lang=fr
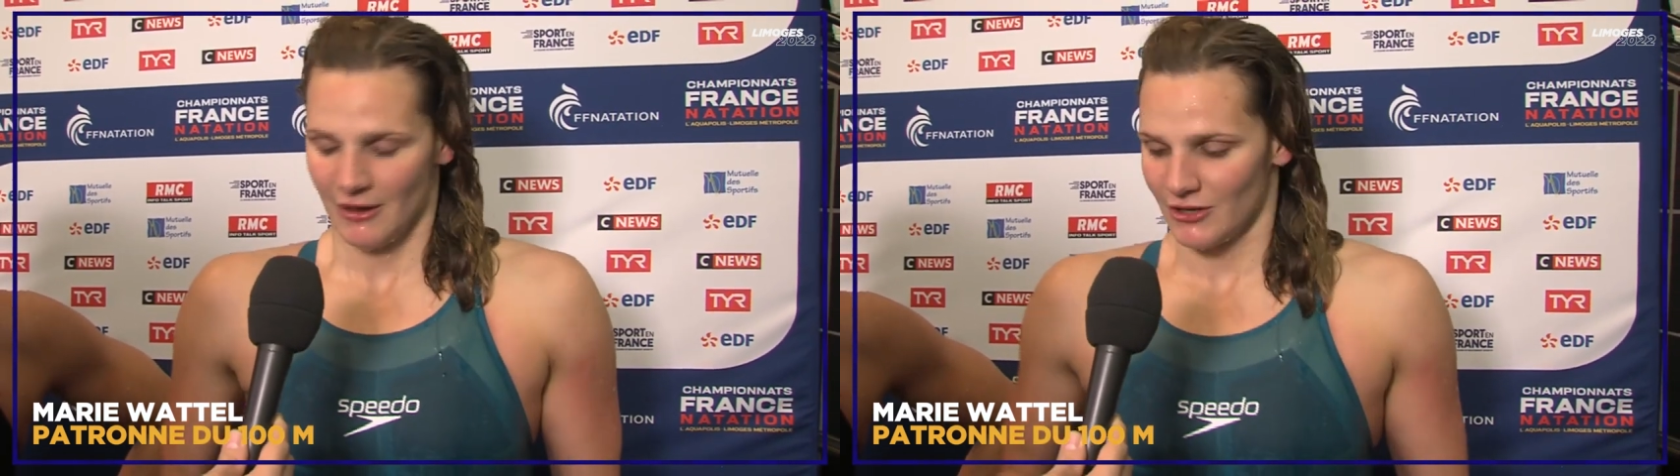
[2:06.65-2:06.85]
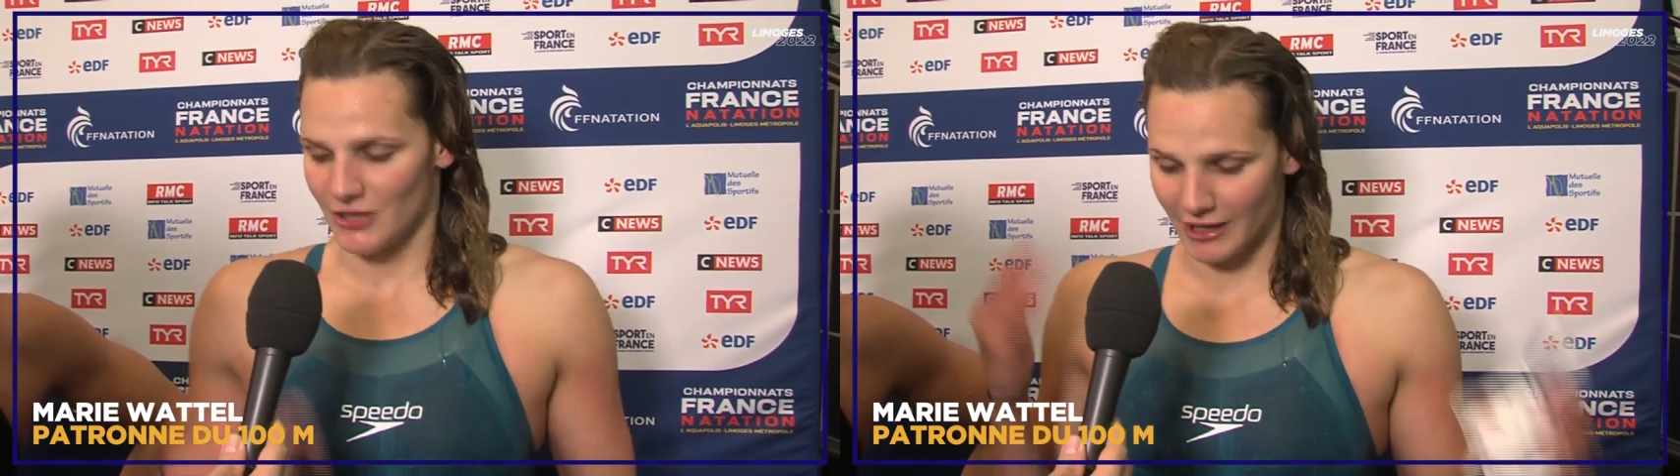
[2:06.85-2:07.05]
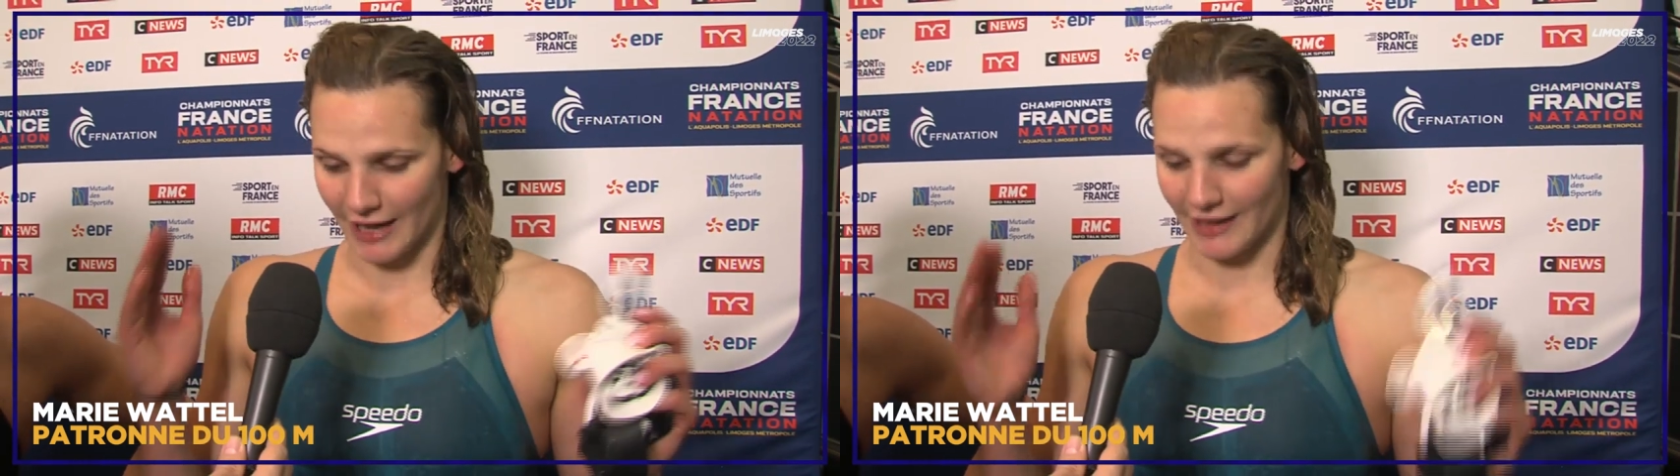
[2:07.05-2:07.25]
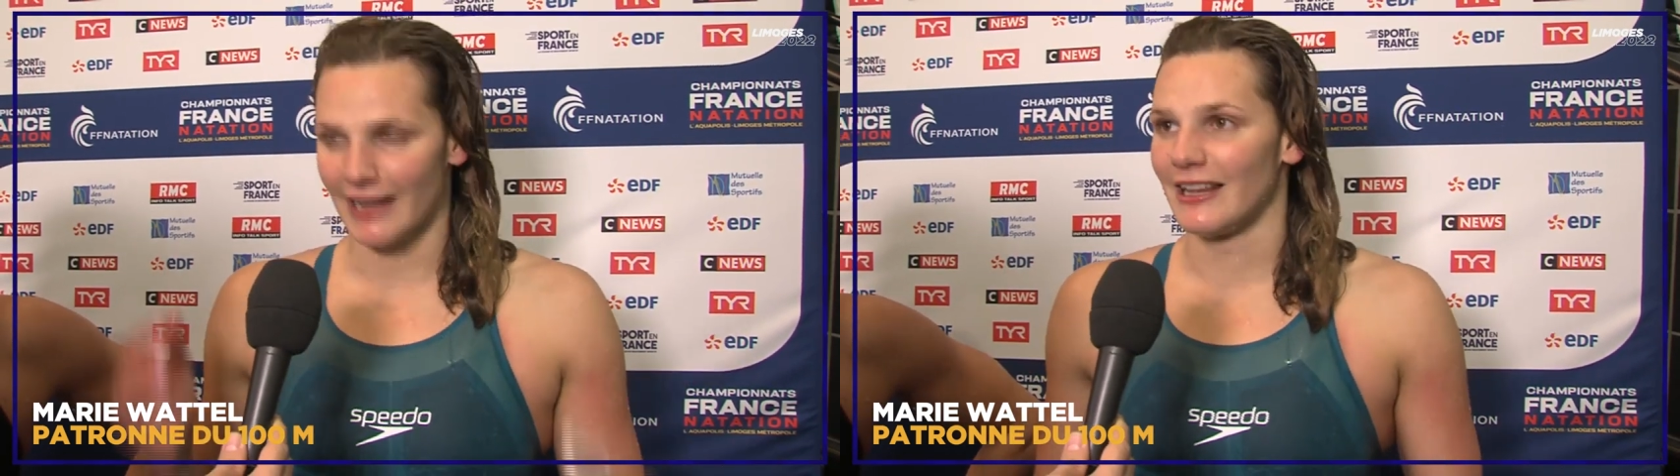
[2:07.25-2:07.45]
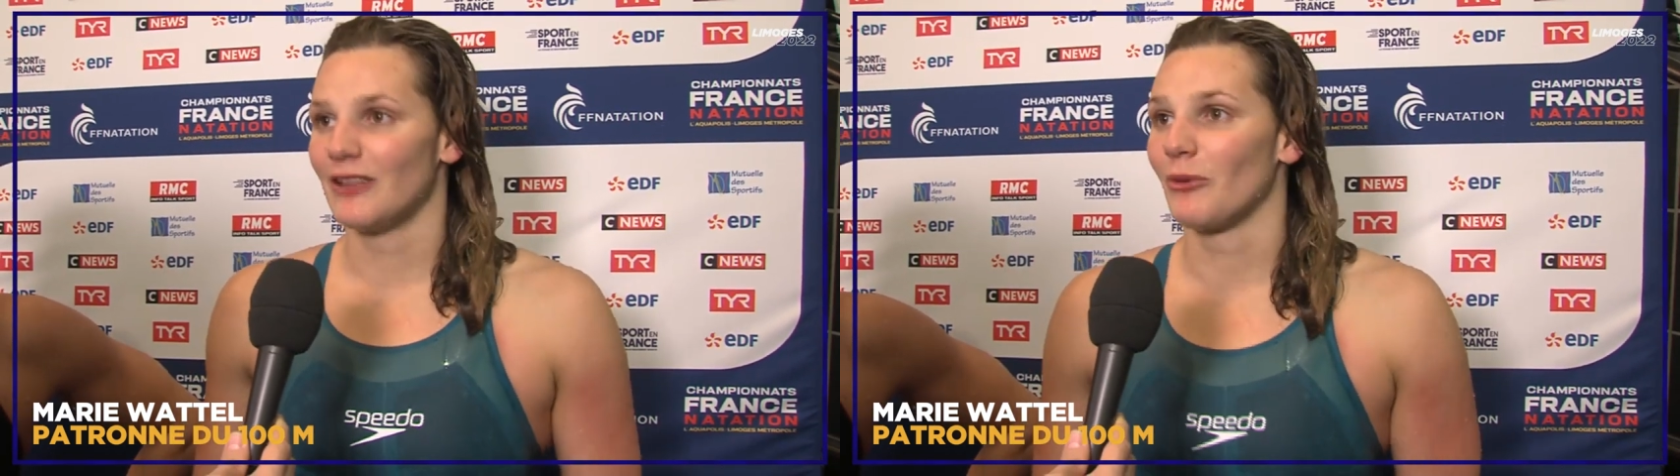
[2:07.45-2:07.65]
j'ai gardé la
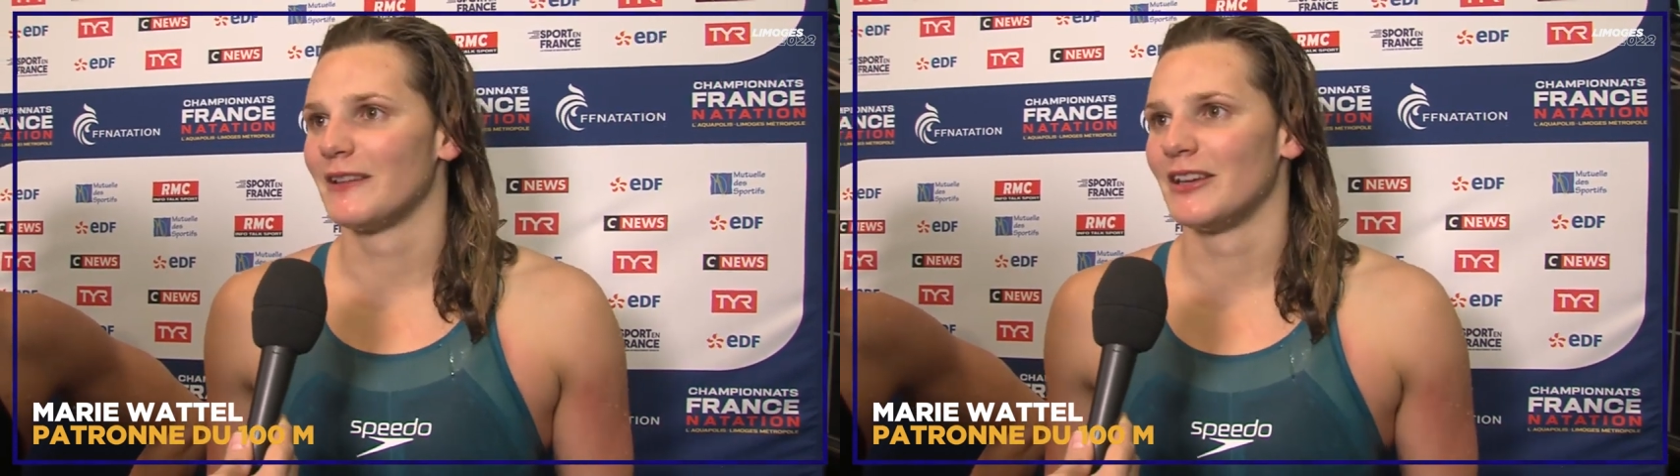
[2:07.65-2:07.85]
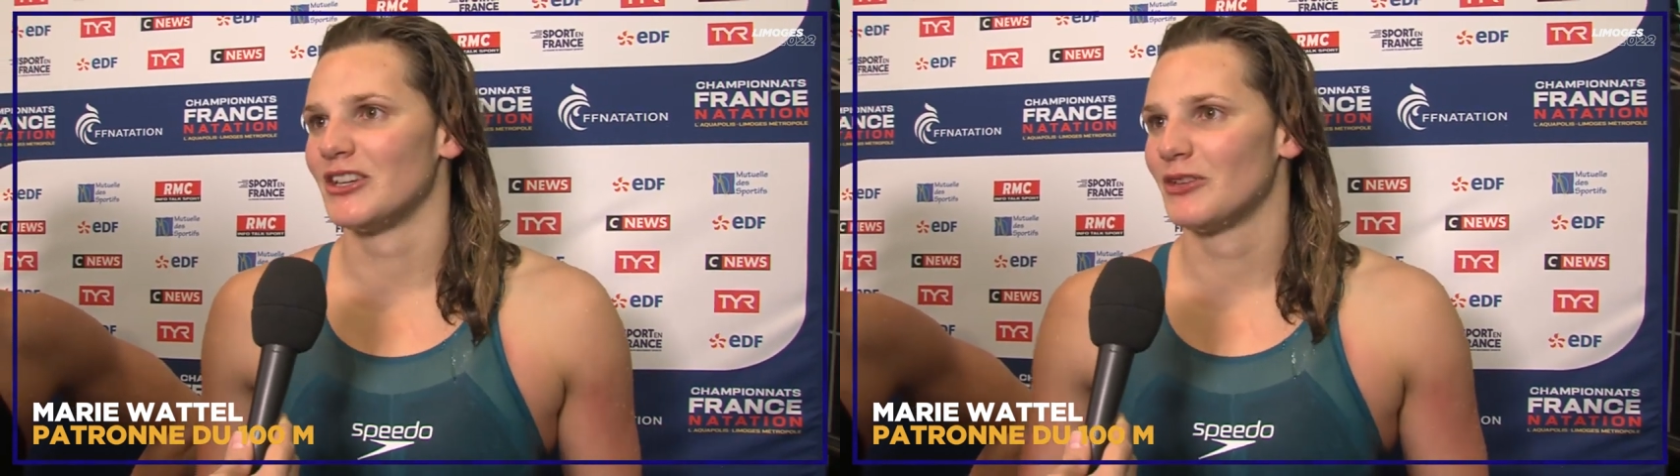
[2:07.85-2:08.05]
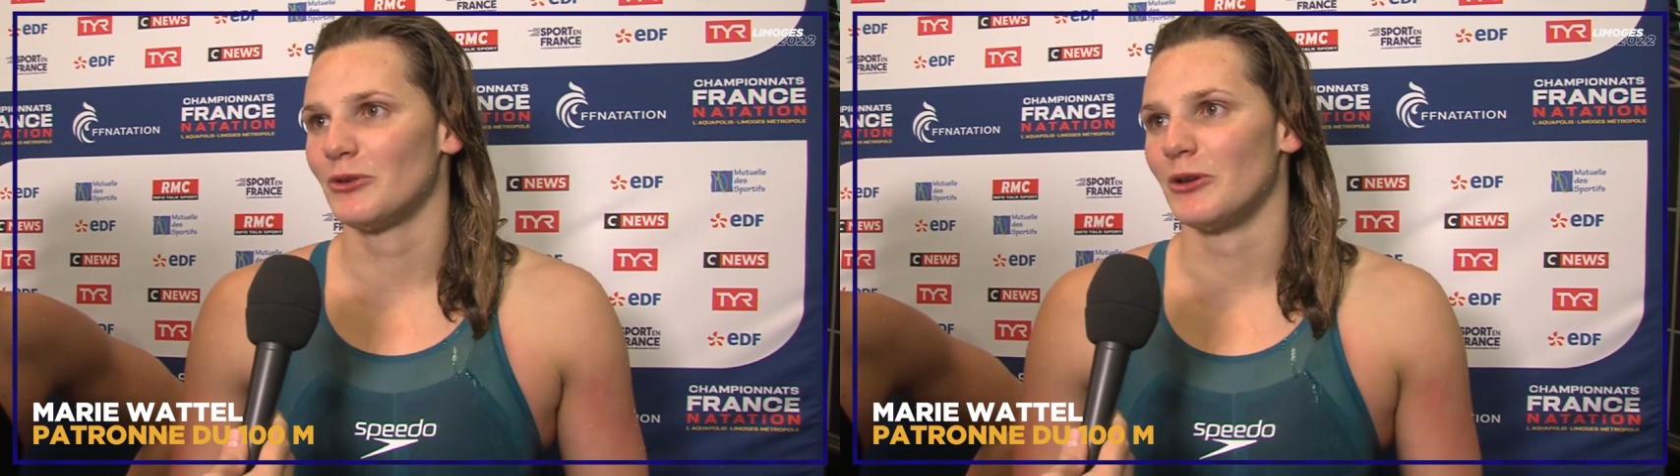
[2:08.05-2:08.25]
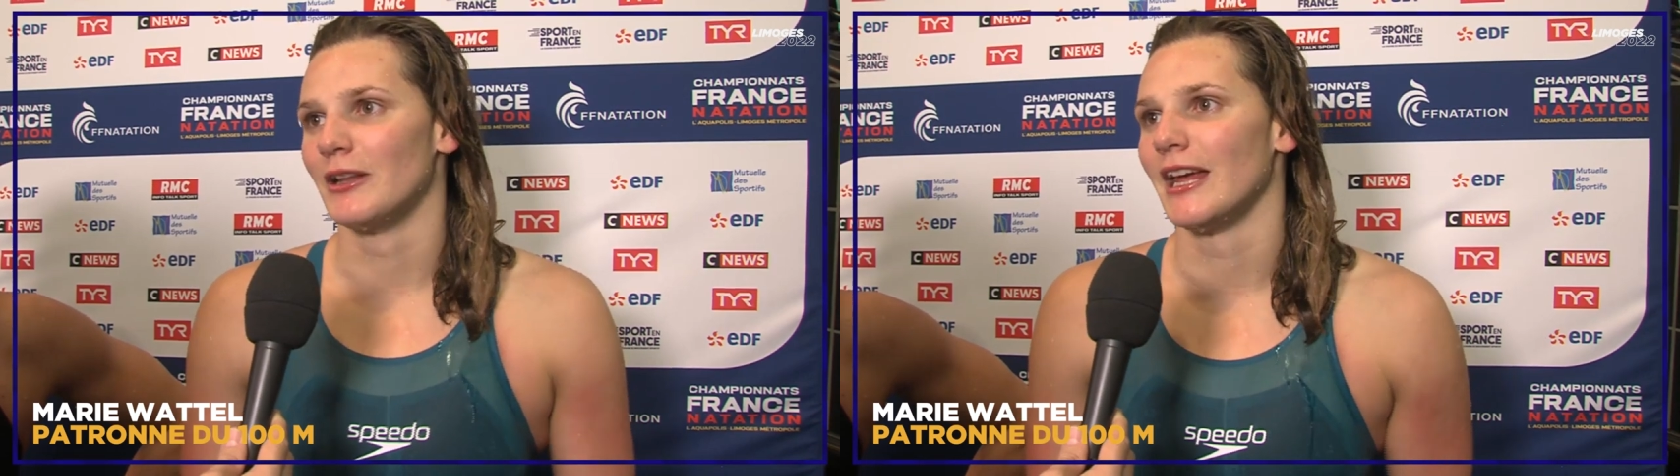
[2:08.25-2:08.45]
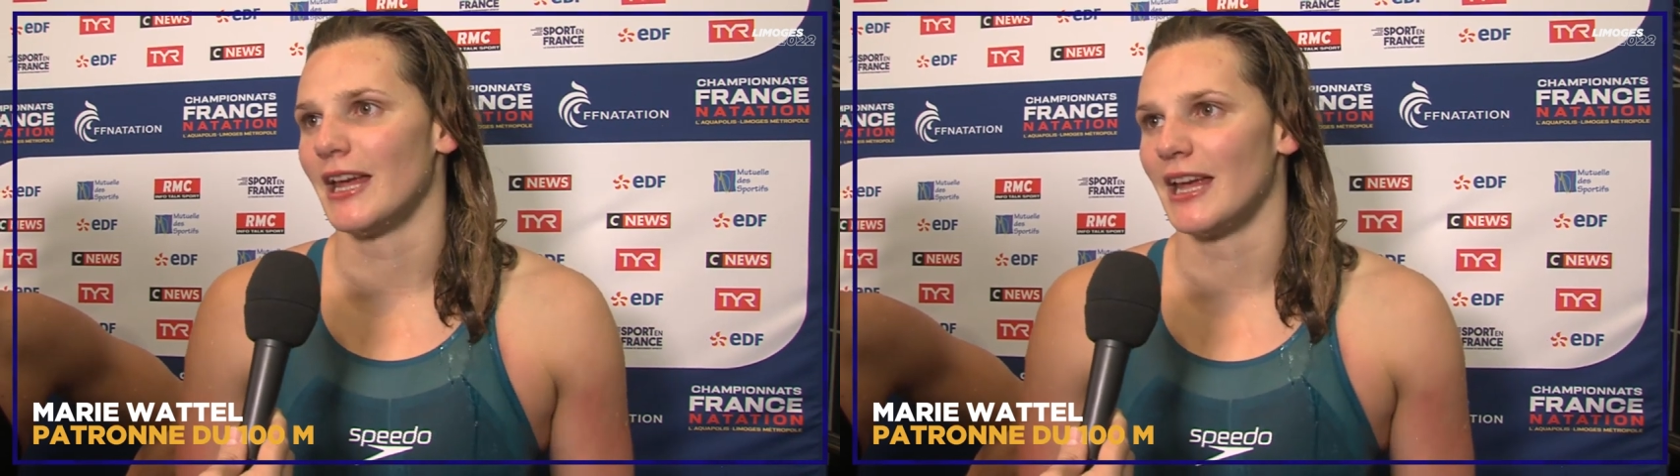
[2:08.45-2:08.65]
tête droite et j'ai tout
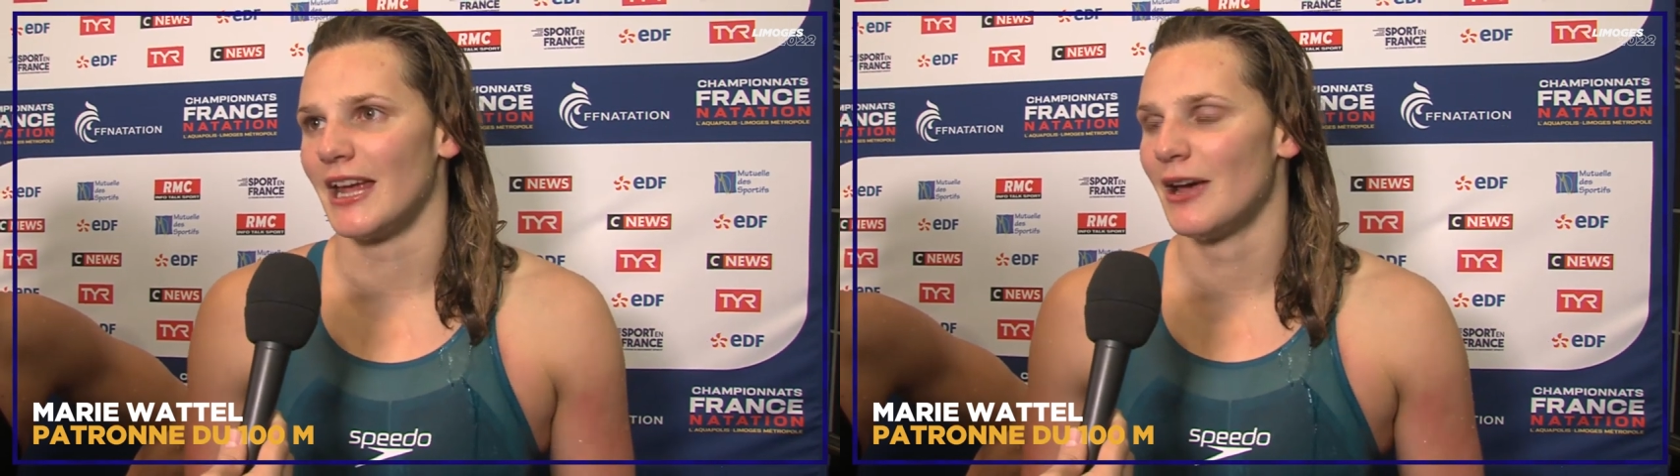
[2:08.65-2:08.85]
donné et